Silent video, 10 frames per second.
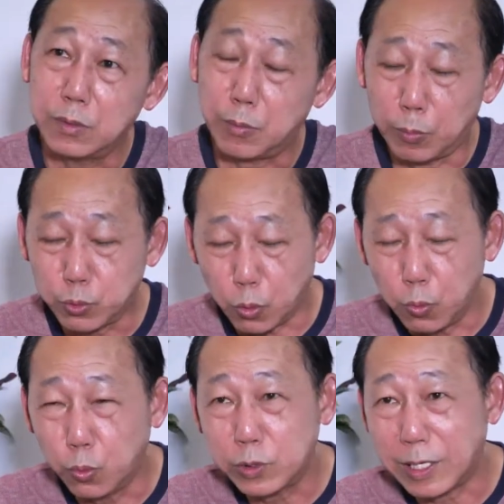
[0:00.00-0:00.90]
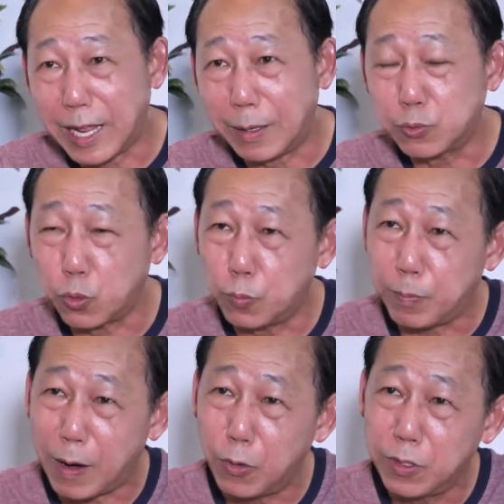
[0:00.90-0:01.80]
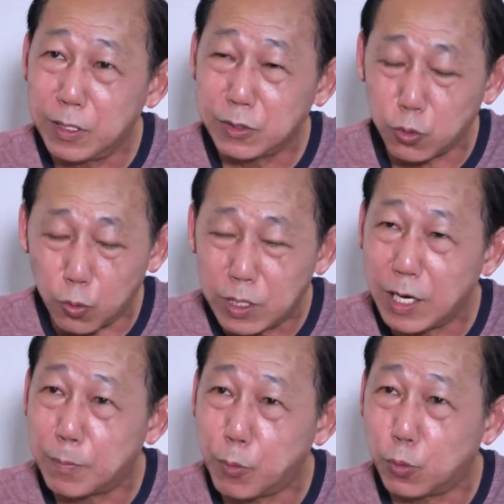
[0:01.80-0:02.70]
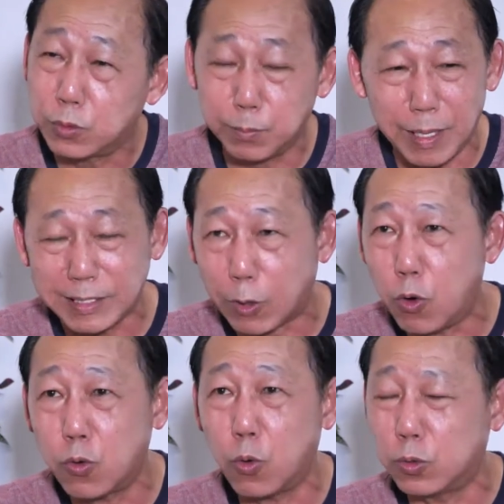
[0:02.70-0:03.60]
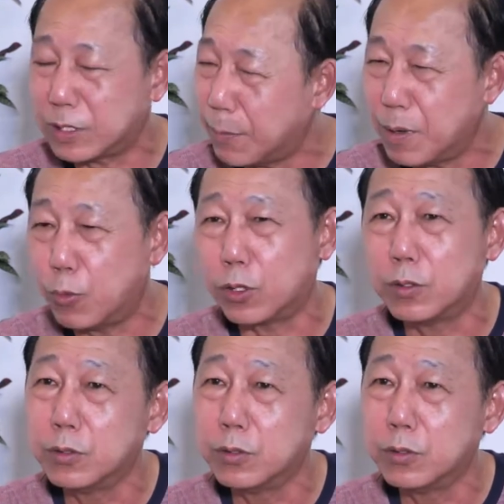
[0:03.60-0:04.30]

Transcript: ผมส่งหมูฉลาม ส่งเป๋าคือส่งเครื่องปรุง มาจากฮ่องกง เต็มไปหมด